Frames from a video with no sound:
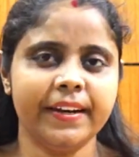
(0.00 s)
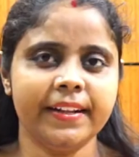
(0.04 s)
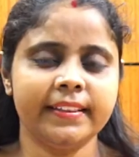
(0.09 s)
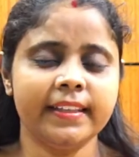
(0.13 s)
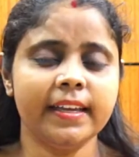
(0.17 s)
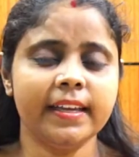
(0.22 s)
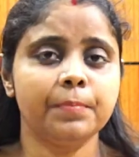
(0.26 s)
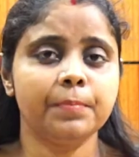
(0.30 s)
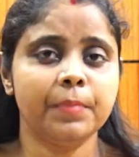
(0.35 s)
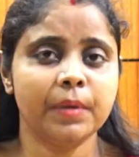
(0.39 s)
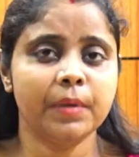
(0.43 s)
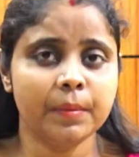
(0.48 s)

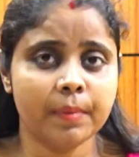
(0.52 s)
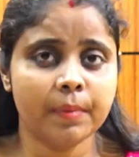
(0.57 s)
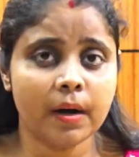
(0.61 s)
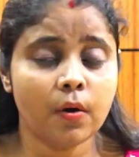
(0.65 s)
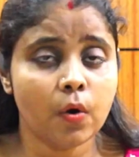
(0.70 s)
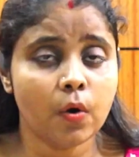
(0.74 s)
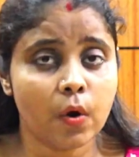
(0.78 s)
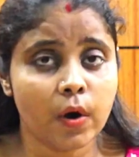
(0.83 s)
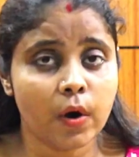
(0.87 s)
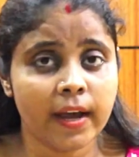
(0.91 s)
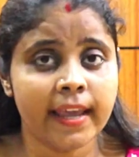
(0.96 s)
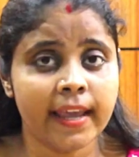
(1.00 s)
দেরিতে
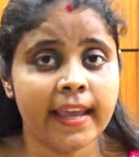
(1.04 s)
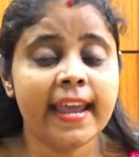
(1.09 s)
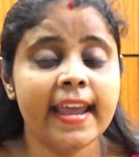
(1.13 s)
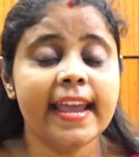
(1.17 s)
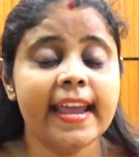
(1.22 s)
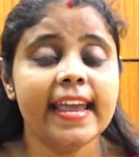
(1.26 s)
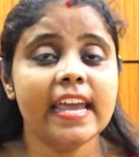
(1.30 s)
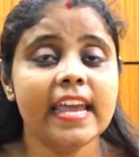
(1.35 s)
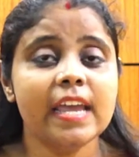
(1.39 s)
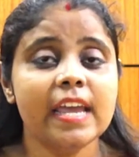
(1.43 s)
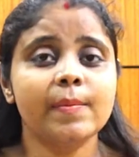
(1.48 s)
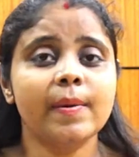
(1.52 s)
বিবাহ হয়
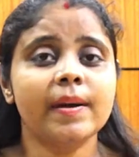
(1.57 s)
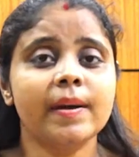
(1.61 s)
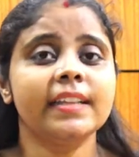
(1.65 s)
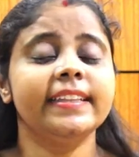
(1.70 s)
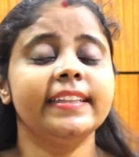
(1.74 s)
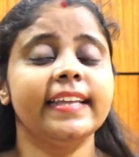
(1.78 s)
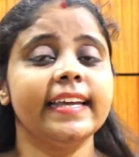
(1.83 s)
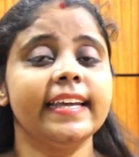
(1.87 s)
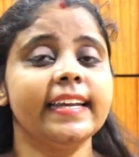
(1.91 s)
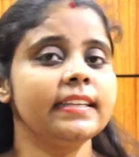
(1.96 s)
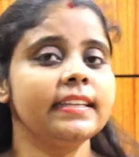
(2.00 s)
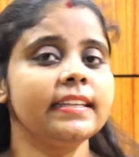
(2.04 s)
এবার
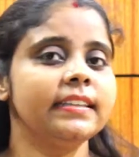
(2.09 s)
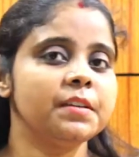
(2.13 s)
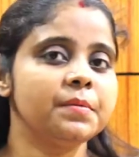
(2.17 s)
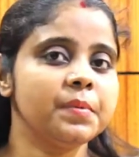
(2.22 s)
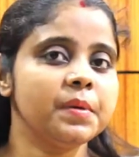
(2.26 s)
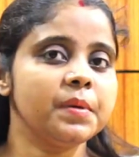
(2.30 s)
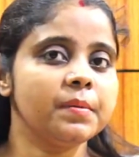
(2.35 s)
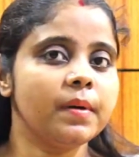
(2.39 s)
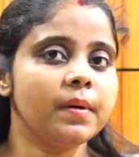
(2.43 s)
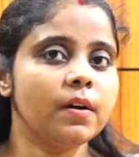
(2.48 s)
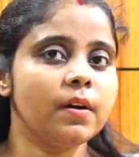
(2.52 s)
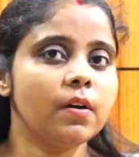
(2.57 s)
দেরিতে
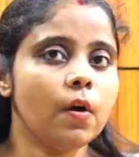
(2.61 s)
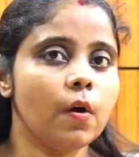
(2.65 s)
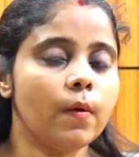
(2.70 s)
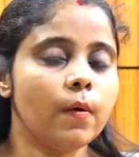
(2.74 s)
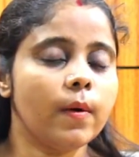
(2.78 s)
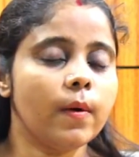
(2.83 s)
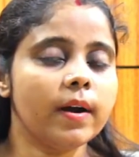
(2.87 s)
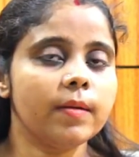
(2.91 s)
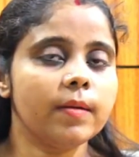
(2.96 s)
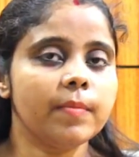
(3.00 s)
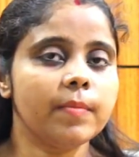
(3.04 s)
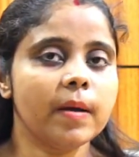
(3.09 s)
বিবাহ
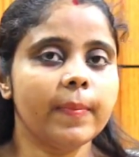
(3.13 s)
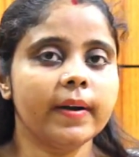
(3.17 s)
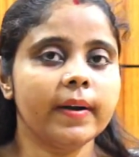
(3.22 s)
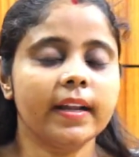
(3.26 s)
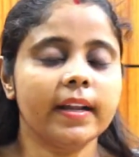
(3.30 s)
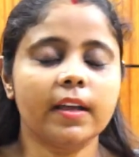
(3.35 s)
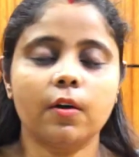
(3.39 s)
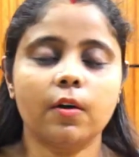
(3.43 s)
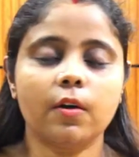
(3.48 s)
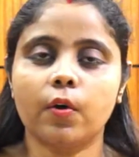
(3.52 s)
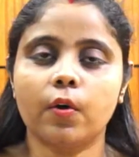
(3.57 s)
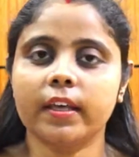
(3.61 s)
হওয়ার
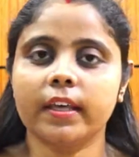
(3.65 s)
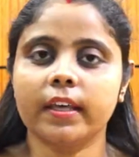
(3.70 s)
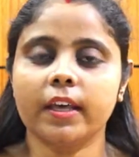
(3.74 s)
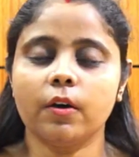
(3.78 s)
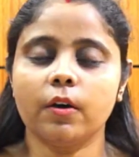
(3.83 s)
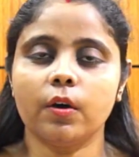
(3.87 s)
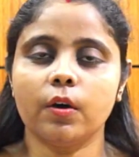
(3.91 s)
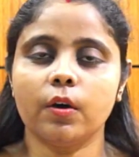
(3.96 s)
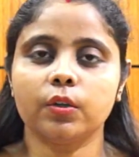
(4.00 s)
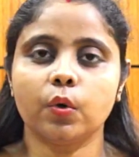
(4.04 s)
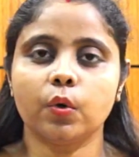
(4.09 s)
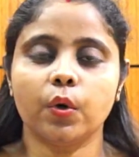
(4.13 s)
ব্যাপারে
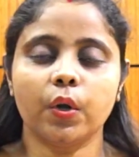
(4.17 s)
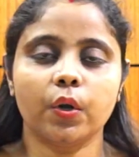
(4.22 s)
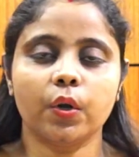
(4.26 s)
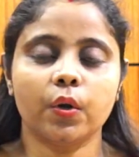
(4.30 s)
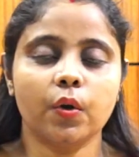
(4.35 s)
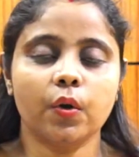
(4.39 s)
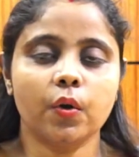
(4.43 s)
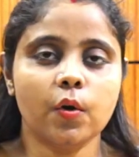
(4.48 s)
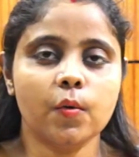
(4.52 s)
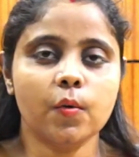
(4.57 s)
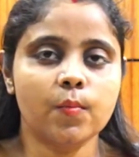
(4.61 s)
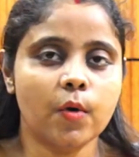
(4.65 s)
অনেকে হয়তো
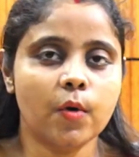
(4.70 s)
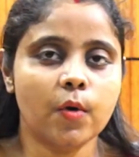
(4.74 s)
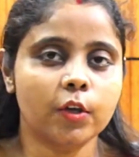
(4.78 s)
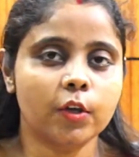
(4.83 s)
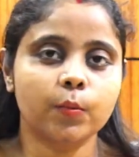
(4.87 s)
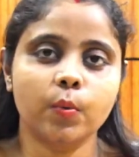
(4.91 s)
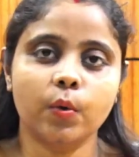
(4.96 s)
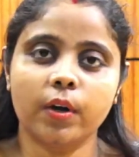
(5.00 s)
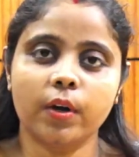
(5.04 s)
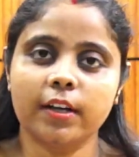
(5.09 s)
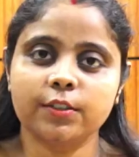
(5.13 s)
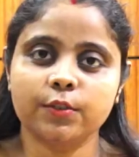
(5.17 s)
অনেক রকম
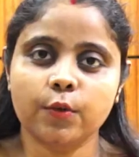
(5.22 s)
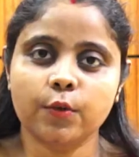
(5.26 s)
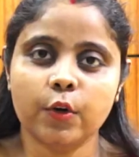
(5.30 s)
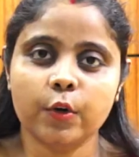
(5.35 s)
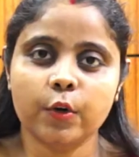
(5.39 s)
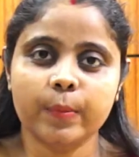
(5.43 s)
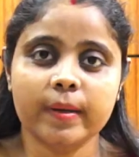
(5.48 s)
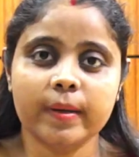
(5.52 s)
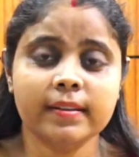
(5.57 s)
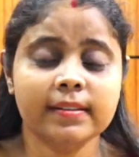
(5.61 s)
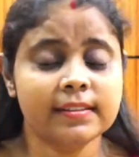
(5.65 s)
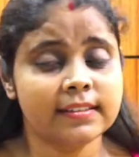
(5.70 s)
মত প্রকাশ
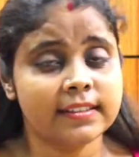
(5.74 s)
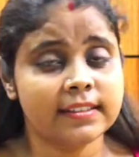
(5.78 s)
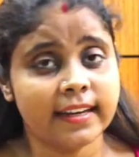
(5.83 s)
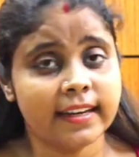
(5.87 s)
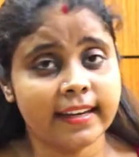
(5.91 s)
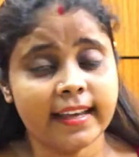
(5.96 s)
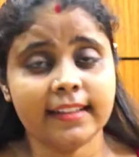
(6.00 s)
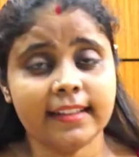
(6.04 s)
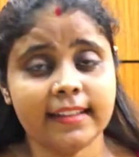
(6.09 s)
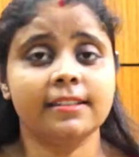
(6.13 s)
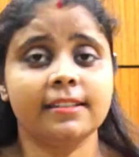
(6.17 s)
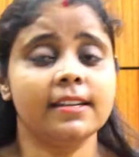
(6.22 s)
করবেন
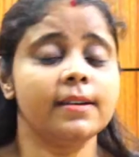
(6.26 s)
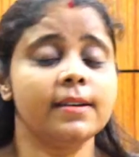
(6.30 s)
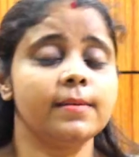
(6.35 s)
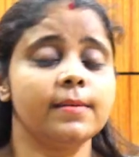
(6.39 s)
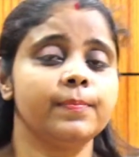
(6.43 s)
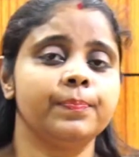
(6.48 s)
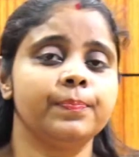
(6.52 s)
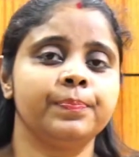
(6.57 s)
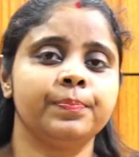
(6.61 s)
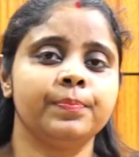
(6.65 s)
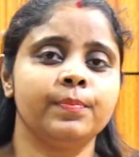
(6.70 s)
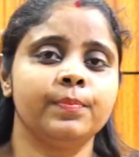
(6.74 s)
সেক্ষেত্রে
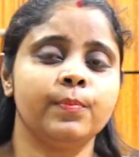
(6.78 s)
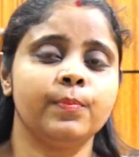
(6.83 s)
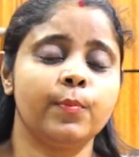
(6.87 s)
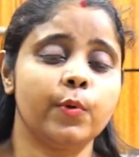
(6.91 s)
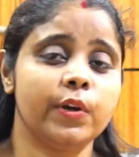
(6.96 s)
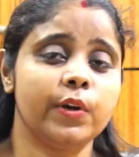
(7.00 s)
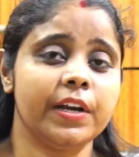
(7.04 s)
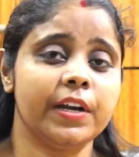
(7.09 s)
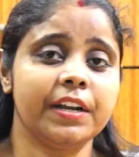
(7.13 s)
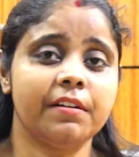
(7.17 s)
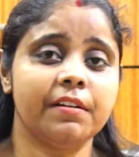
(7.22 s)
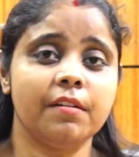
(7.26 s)

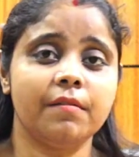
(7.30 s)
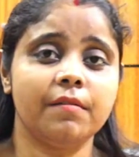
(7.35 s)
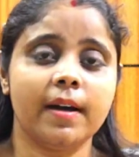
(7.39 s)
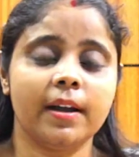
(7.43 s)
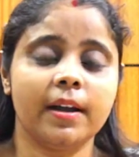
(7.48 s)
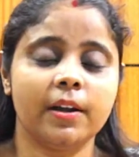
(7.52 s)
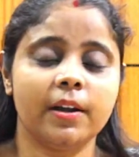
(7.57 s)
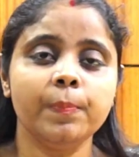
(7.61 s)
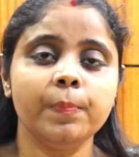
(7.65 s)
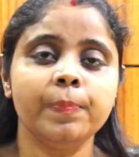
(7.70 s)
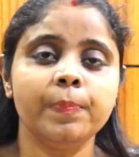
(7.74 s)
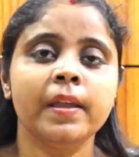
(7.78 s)
বলে নেওয়া
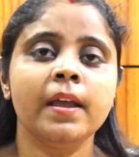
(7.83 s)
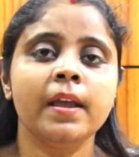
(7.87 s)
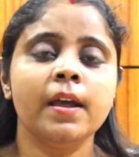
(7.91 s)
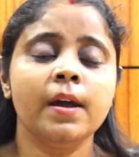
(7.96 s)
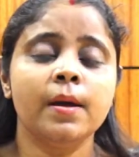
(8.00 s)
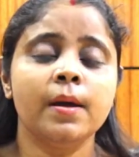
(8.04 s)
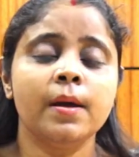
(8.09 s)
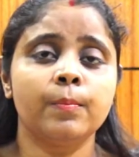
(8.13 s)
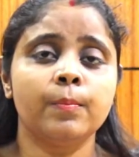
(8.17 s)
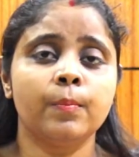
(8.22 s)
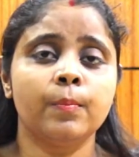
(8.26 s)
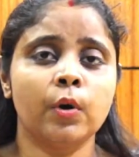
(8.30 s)
ভালো
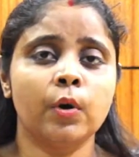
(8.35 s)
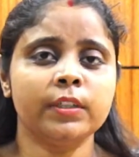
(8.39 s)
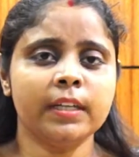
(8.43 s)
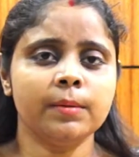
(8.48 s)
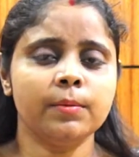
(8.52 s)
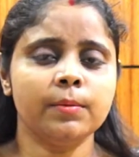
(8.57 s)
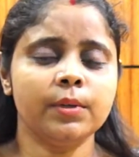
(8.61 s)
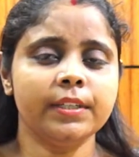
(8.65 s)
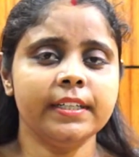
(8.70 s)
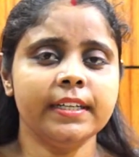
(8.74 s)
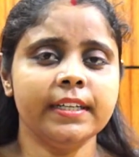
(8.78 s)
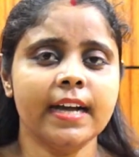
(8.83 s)

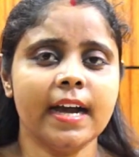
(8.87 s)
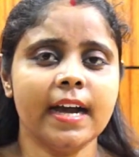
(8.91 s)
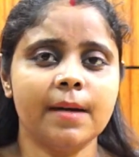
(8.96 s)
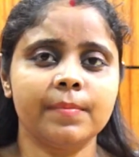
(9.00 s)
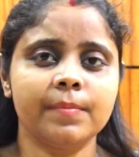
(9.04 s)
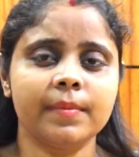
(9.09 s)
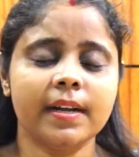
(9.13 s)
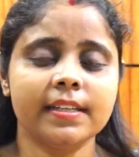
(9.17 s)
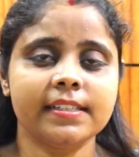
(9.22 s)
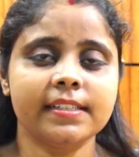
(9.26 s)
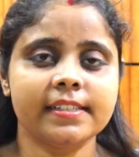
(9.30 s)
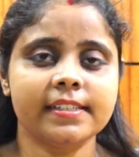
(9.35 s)
মোটামুটি
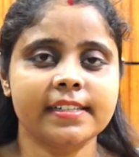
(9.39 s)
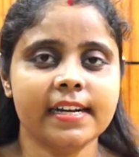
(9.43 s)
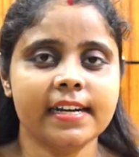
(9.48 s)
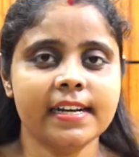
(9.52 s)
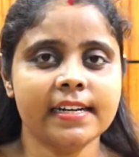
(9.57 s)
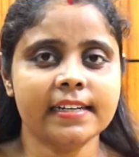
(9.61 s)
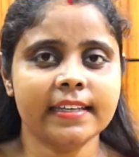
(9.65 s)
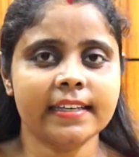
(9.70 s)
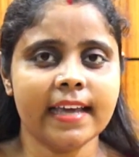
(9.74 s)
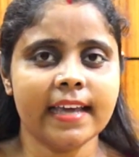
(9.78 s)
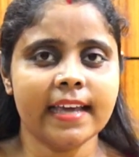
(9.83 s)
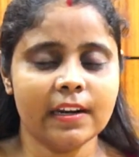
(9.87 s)
আমরা
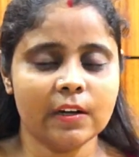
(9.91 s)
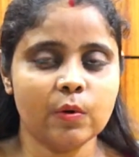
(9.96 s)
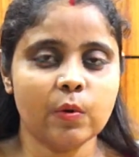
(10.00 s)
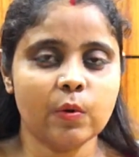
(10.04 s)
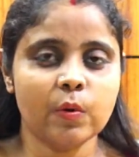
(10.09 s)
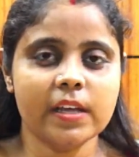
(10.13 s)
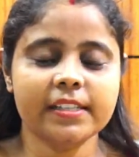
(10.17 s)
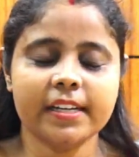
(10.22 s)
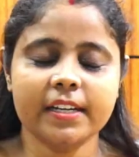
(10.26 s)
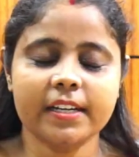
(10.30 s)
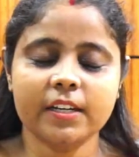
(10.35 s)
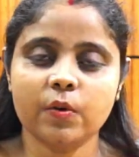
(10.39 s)
যেটা
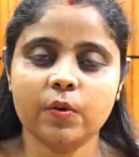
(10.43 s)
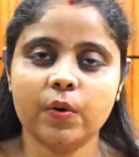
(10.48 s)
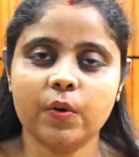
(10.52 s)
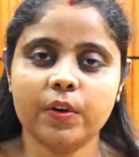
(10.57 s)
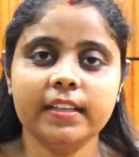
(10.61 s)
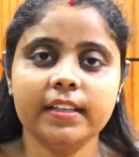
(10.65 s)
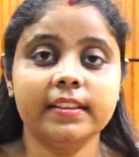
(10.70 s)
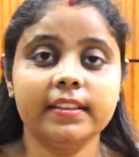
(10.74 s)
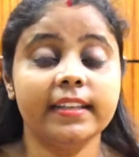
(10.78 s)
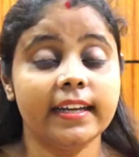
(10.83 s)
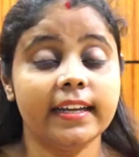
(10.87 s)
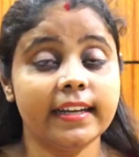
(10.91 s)
ক্যালকুলেশন
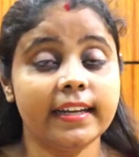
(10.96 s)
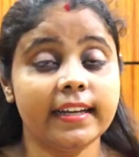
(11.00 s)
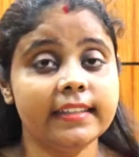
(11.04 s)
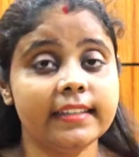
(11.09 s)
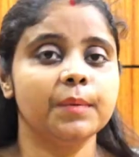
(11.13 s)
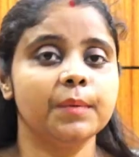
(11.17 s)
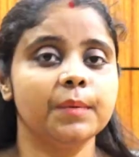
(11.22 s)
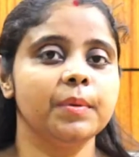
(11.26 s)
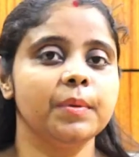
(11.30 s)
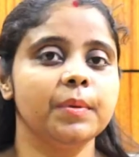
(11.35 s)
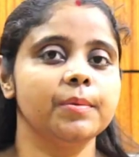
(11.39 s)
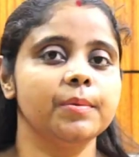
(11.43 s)
করি
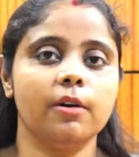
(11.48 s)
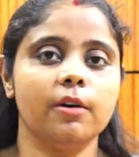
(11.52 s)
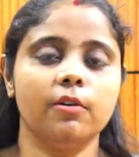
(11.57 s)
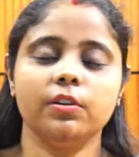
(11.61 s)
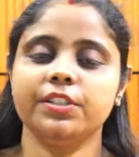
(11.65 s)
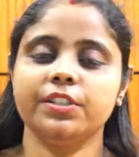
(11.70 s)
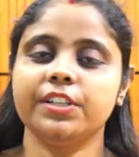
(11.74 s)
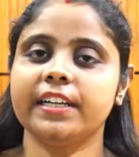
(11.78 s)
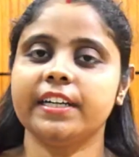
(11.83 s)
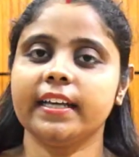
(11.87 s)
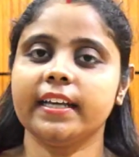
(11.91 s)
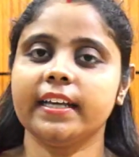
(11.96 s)
দেরিতে বিবাহ
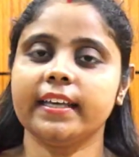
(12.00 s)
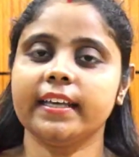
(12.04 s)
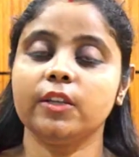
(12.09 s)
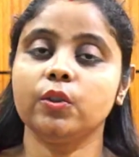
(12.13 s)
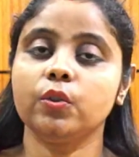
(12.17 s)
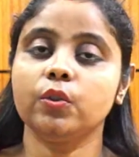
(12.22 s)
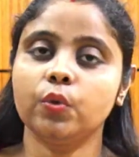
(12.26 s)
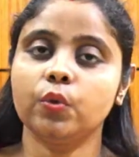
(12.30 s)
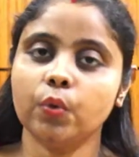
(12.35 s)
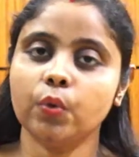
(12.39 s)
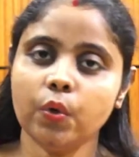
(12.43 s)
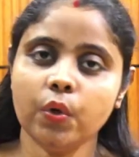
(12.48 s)
সেটা
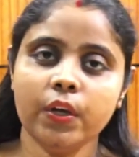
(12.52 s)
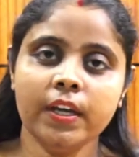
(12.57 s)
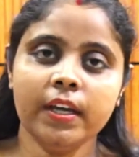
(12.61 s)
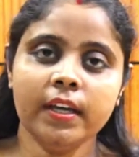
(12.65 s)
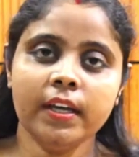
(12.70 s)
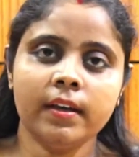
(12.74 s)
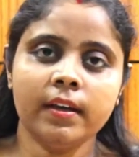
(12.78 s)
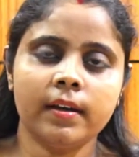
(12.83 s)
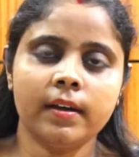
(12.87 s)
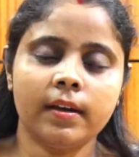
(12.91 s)
কিন্তু